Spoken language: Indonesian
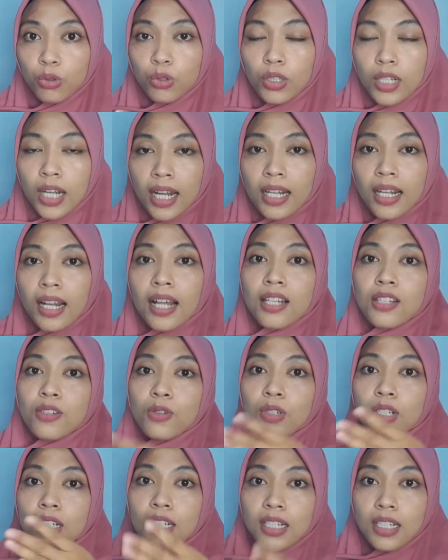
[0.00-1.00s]
dan
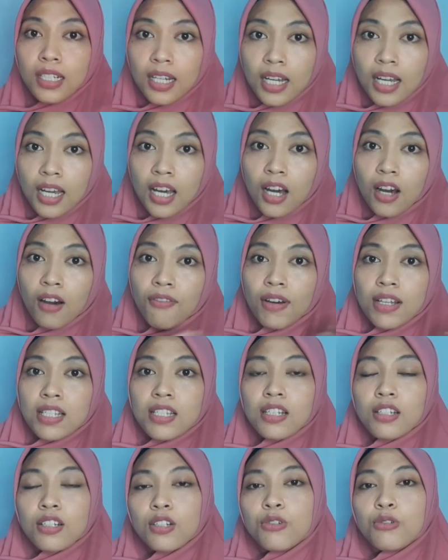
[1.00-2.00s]
langsung ke
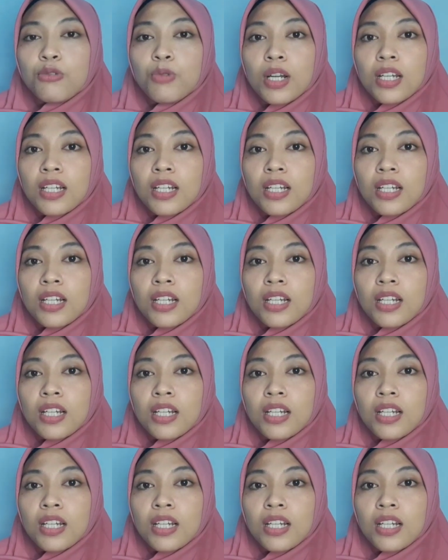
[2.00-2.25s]
vasker kedua